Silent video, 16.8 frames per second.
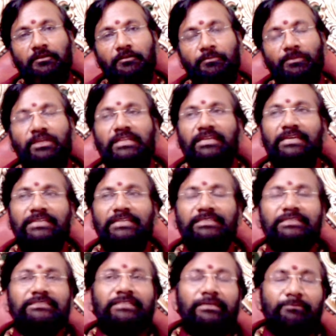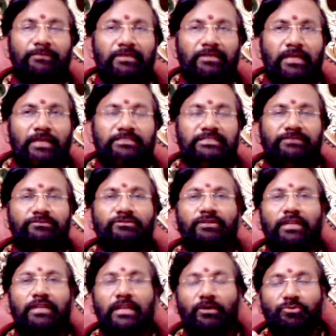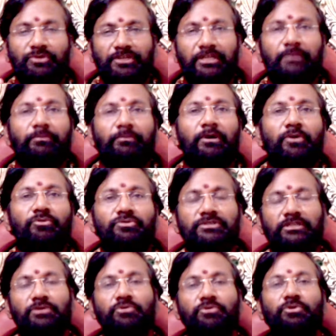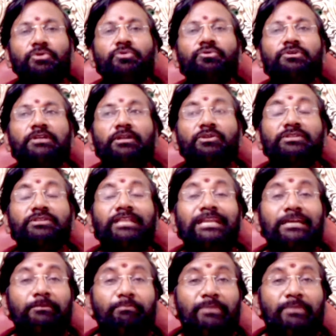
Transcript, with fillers: మీరు ఏదైతే నా జీవితంలో ఇలా ఉంటే బాగుంటుందని కోరుకుంటారో దానికి